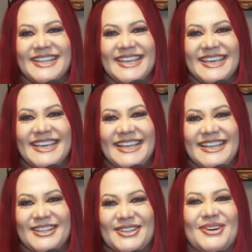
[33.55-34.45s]

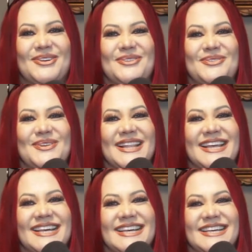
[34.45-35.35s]
dele,
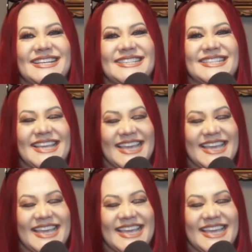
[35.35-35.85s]
Douglas,